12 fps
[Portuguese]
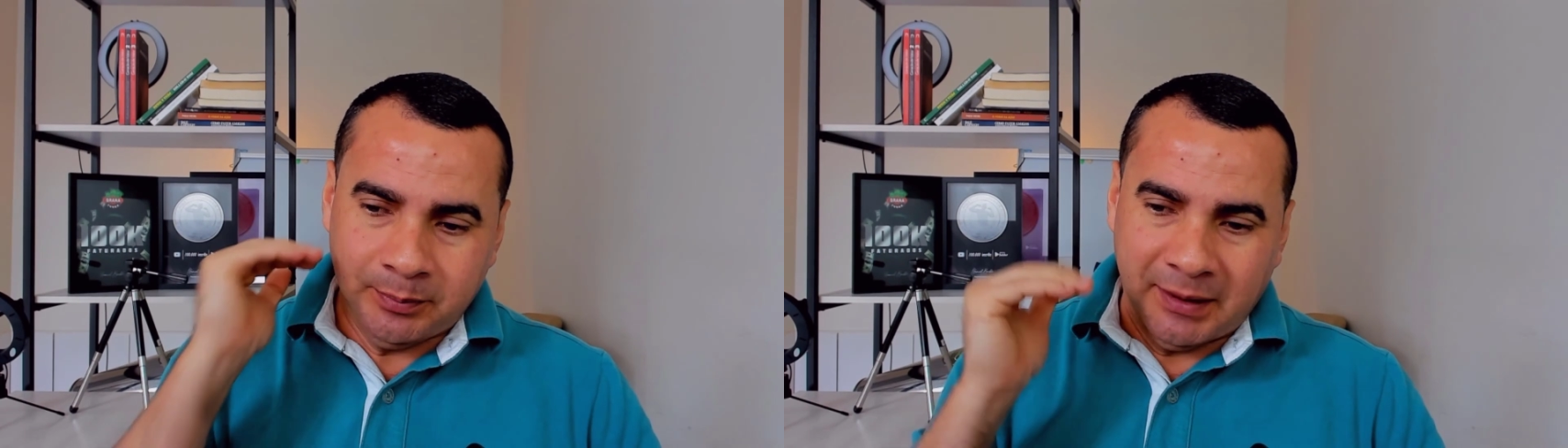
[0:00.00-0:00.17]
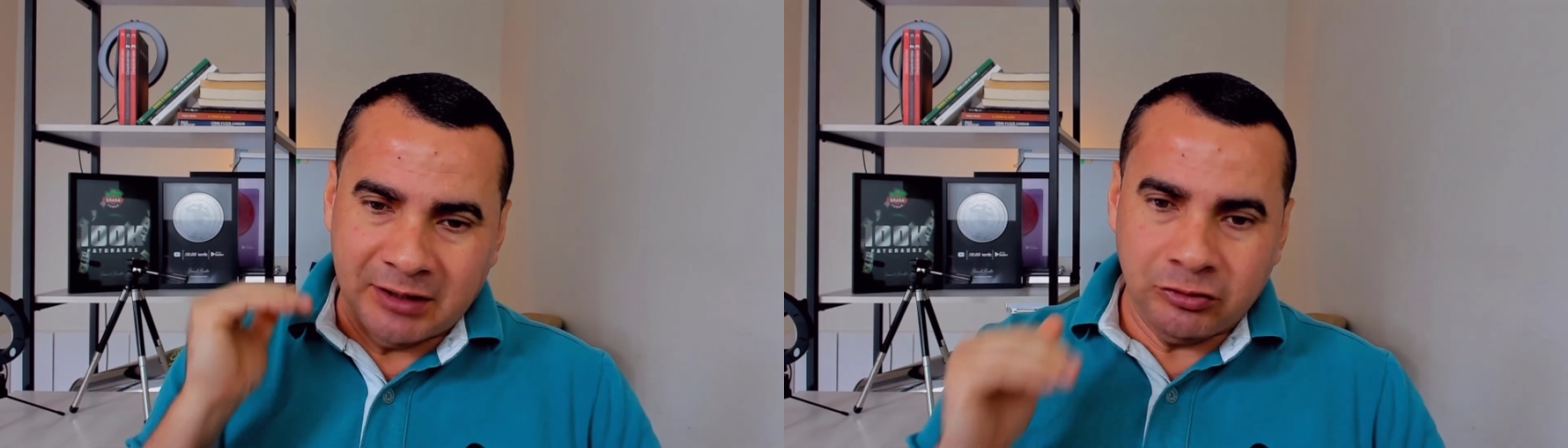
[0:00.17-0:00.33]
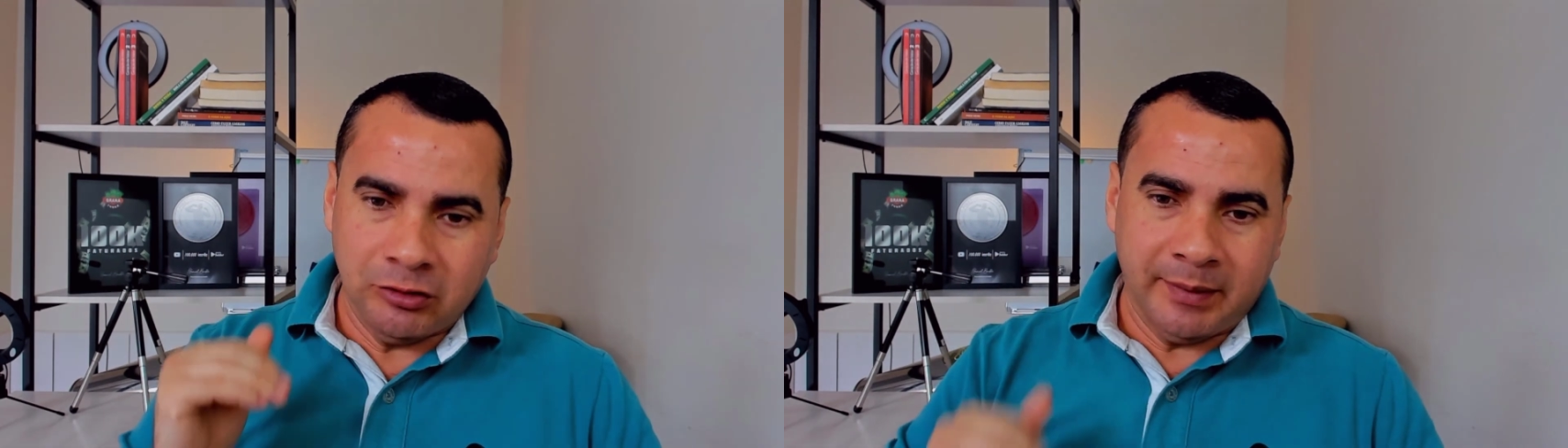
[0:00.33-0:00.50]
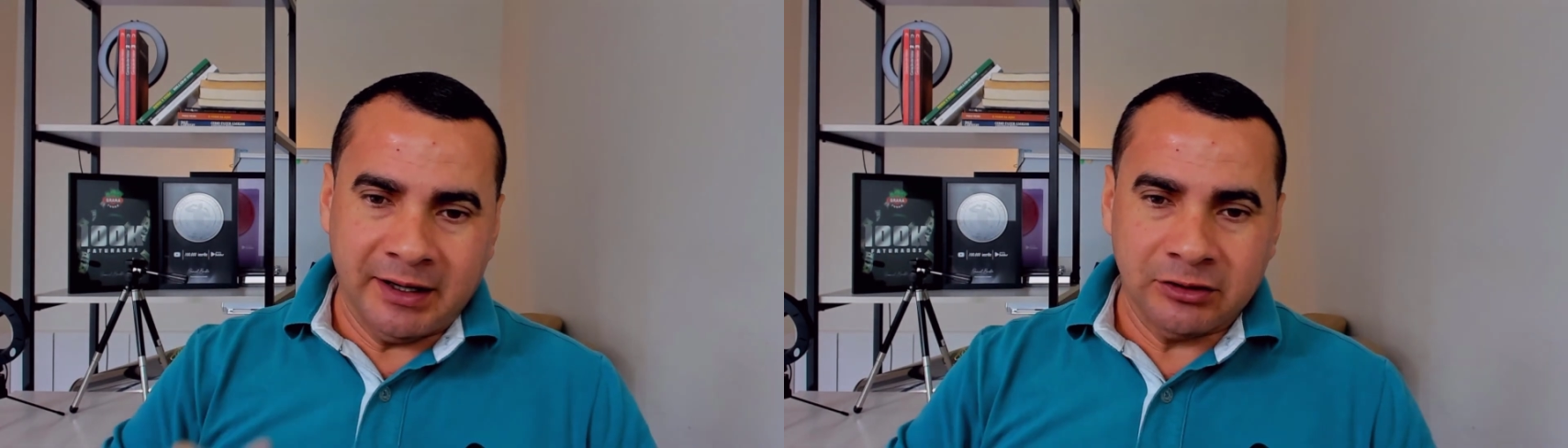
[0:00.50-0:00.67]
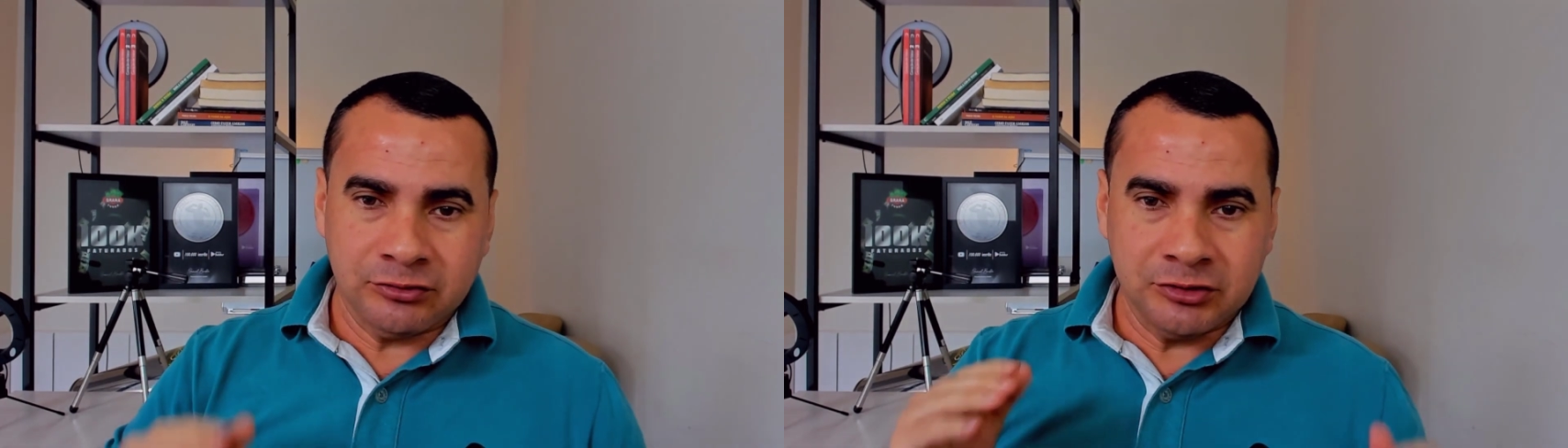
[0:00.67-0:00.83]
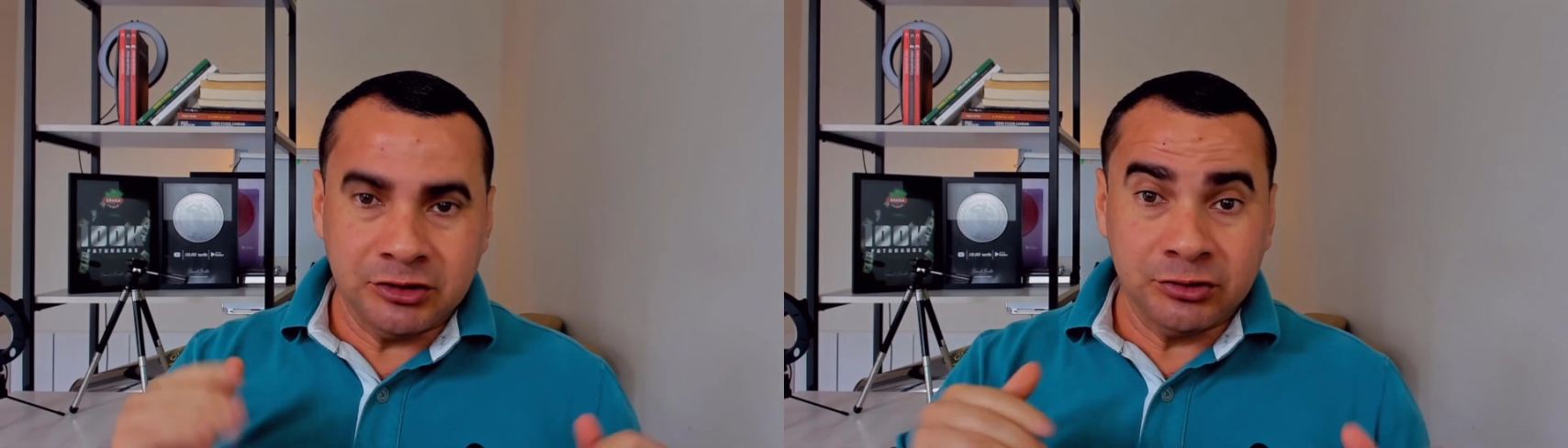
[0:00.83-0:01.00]
passo a
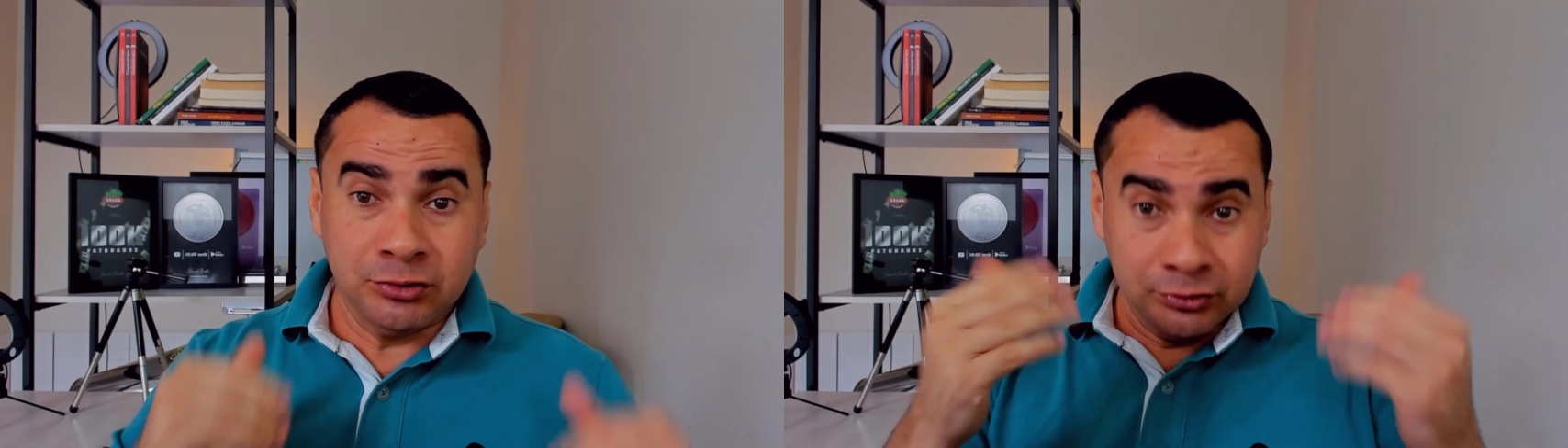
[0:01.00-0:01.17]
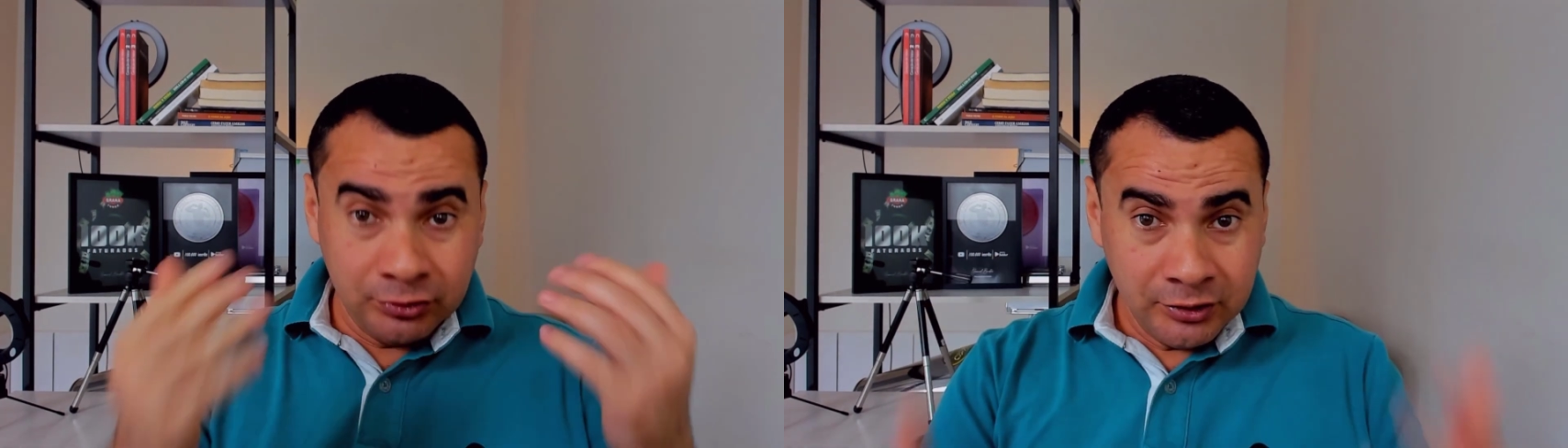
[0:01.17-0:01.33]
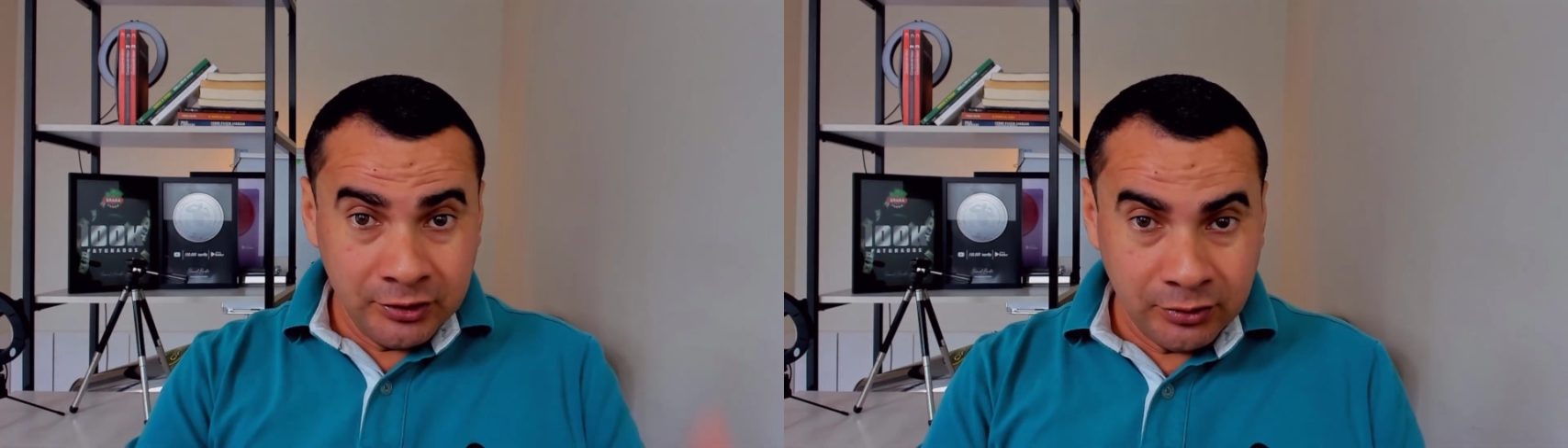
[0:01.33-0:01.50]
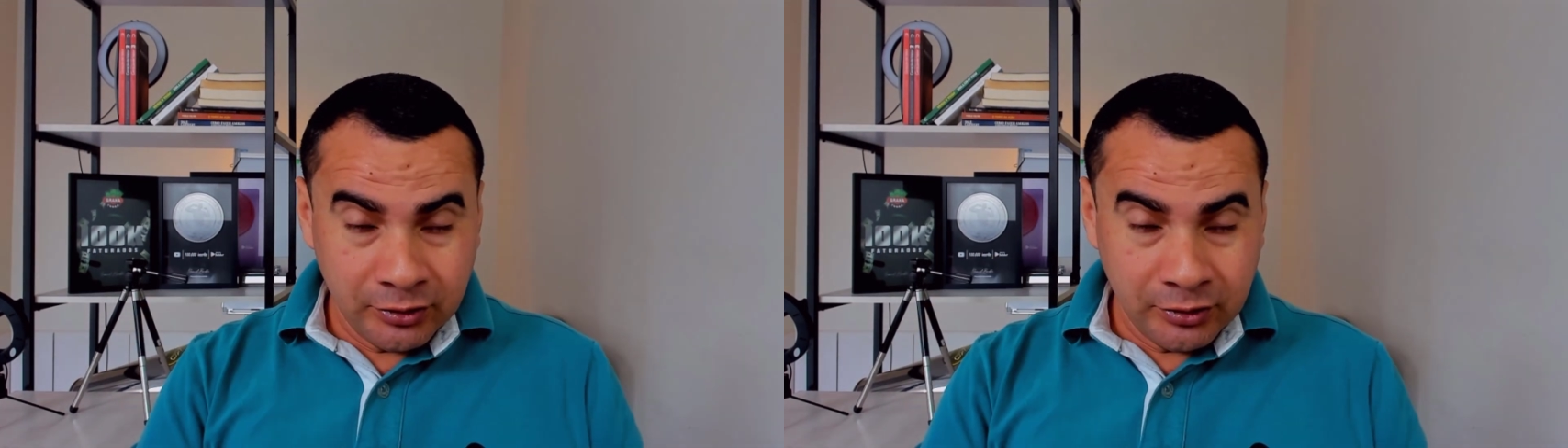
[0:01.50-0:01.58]
passo de tudo